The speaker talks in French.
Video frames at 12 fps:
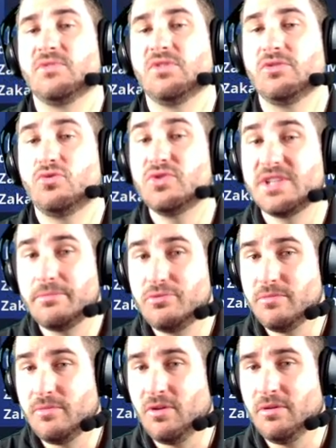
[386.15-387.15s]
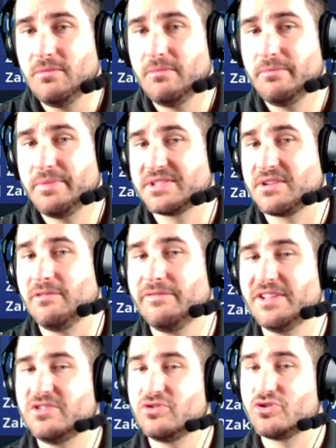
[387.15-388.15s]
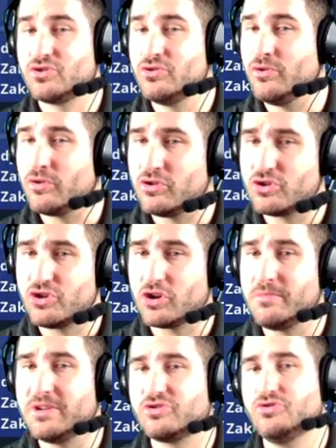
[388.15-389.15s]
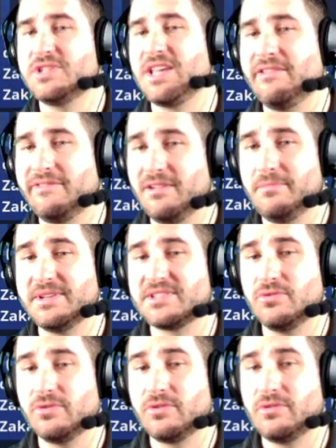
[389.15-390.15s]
Tout simplement parce qu'en fait, je j'augmente jusqu'à 20 parce que